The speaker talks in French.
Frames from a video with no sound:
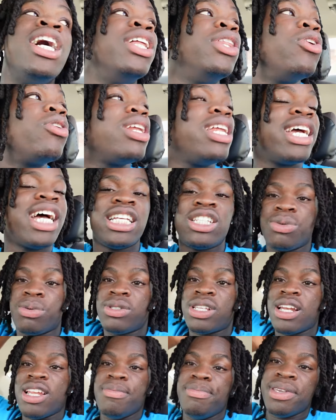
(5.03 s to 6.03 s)
Donc, les gars, je
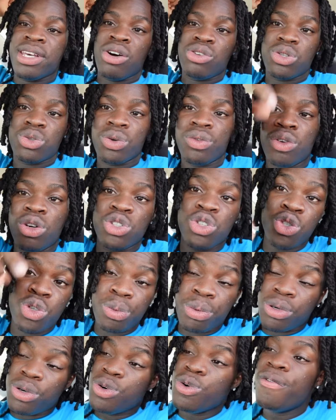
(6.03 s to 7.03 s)
vous allez bien. On se retrouve aujourd'hui
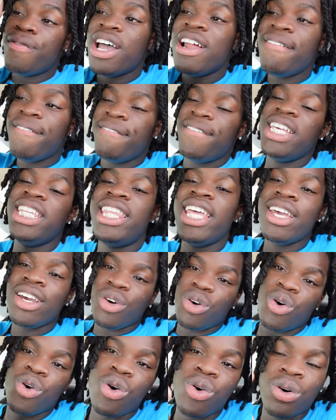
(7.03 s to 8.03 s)
pour une nouvelle vidéo.
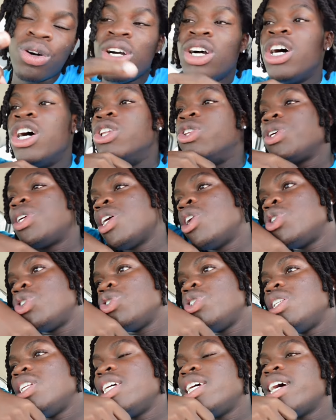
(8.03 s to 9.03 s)
Donc, là,
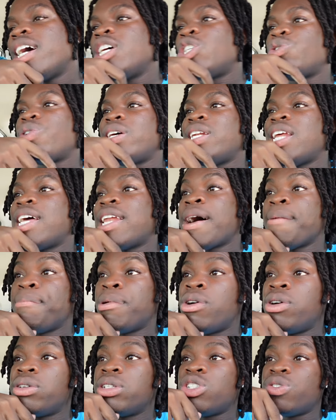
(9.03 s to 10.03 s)
aujourd'hui, les gars, je vais aller à la
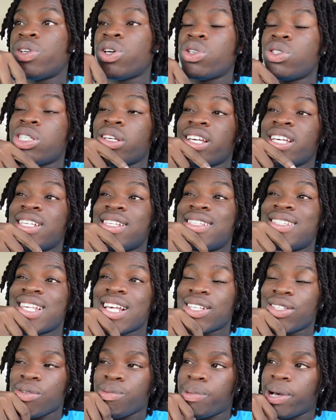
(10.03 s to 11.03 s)
banque. Je vais retirer
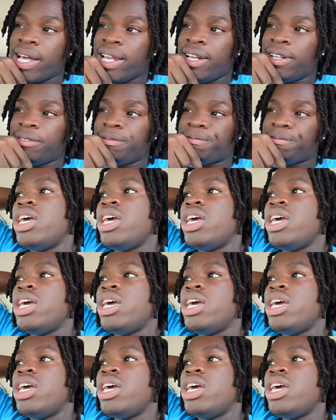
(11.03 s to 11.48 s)
500 balles.